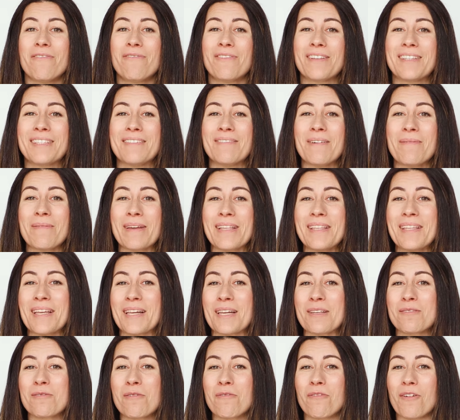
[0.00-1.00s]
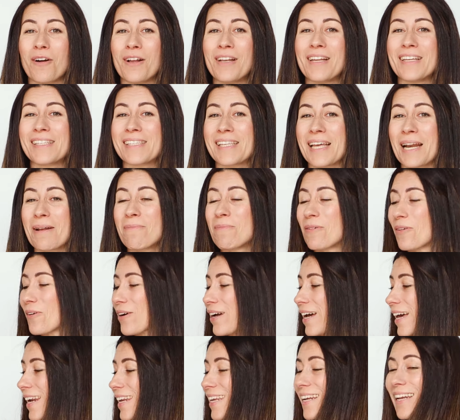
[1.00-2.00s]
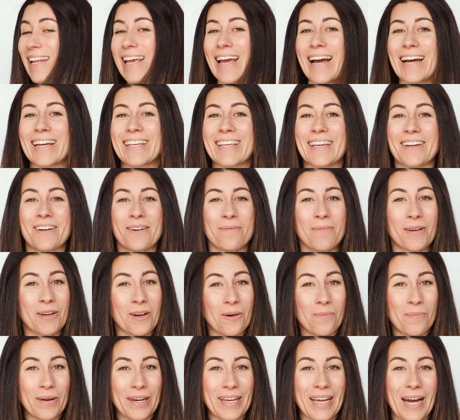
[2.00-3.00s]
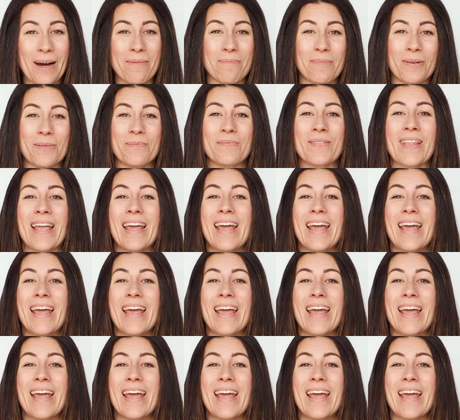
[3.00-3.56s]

Effettivamente le sue foglie sarebbero carine anche come copricapo.